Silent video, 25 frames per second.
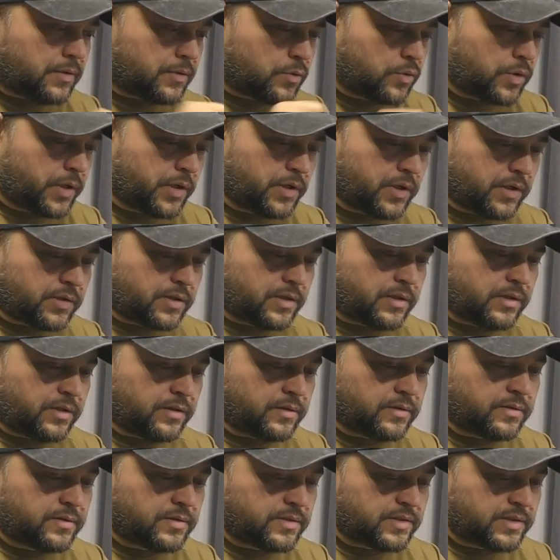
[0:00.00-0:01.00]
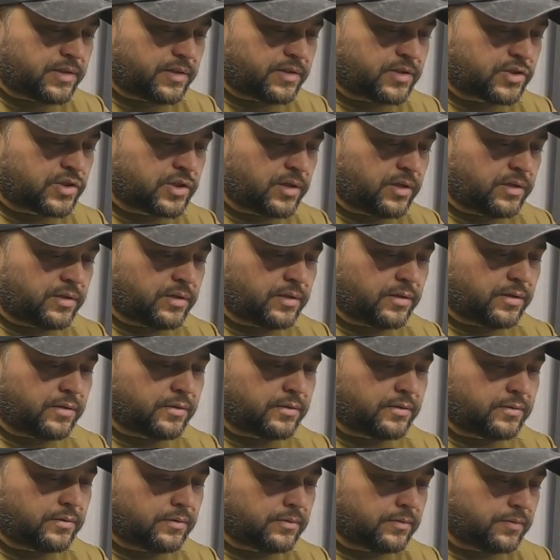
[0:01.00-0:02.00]
рукоятки заряжания,
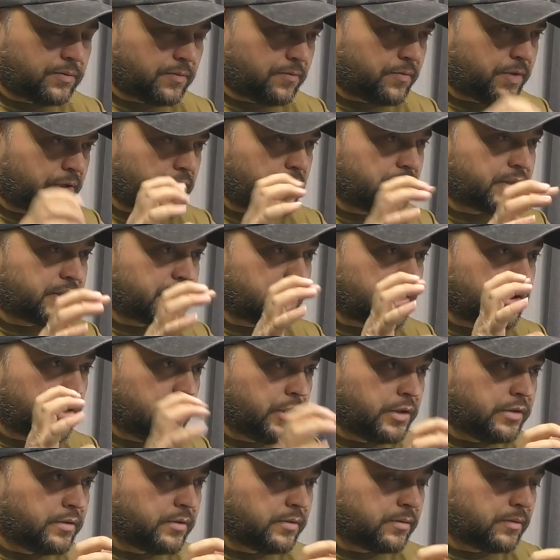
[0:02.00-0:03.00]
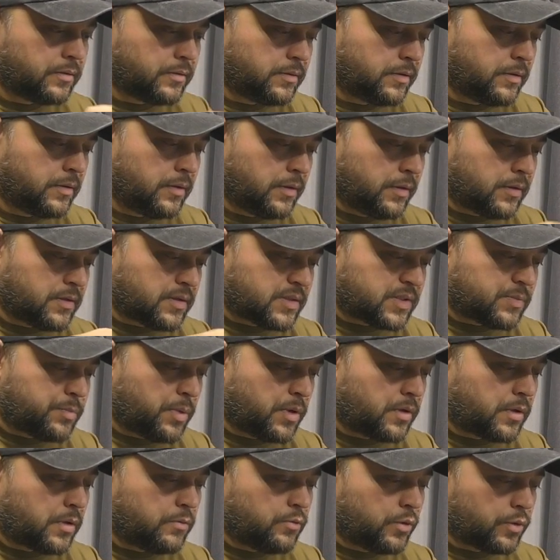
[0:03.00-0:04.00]
вернее это кит с
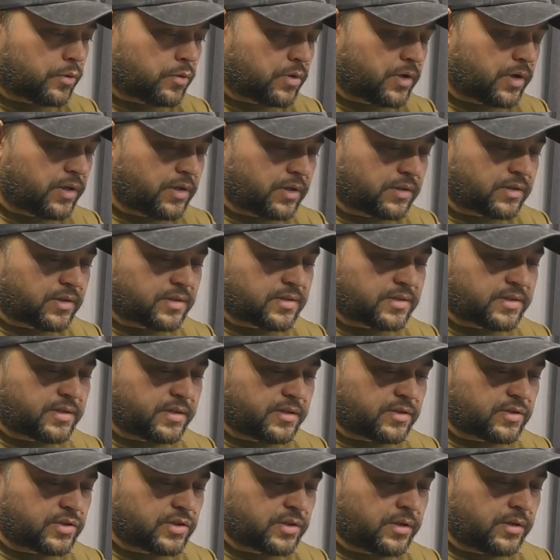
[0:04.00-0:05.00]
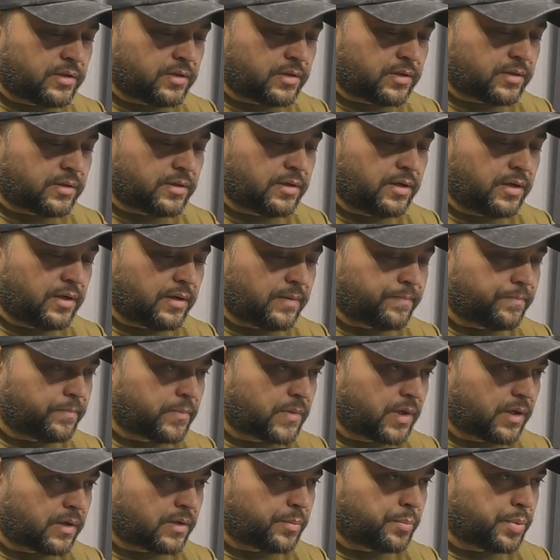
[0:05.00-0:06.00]
боковой рукояткой заряжания для
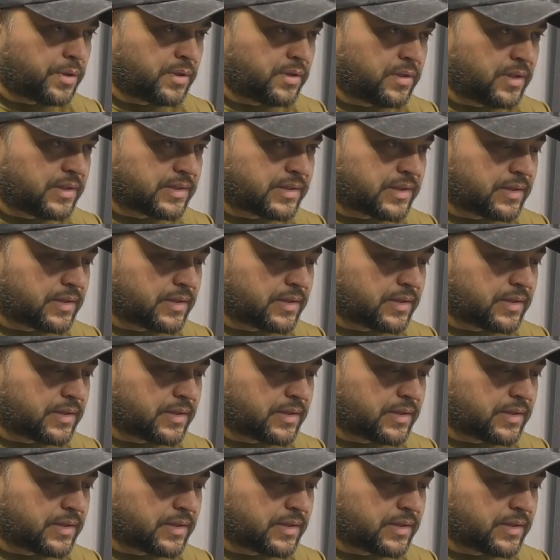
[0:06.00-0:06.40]
R15,